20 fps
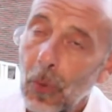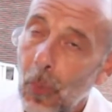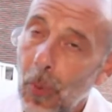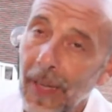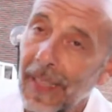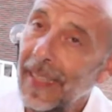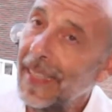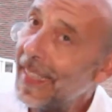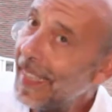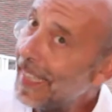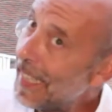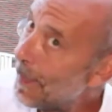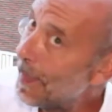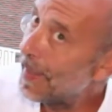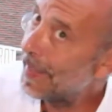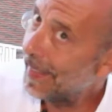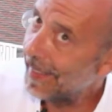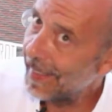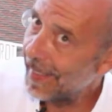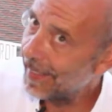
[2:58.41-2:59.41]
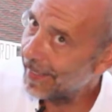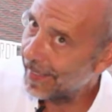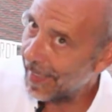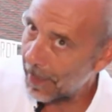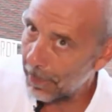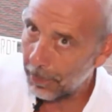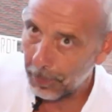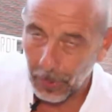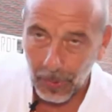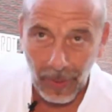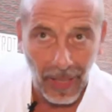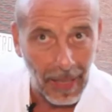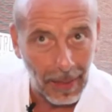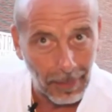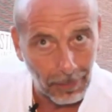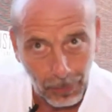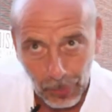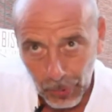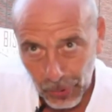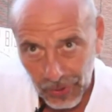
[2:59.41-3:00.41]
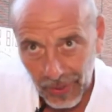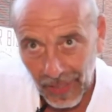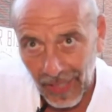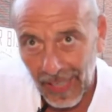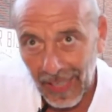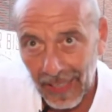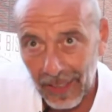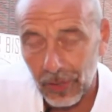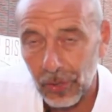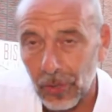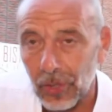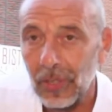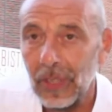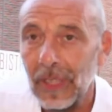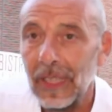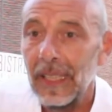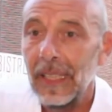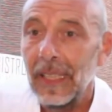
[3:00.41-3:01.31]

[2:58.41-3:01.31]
qualche limite nel tempo l'ha mostrato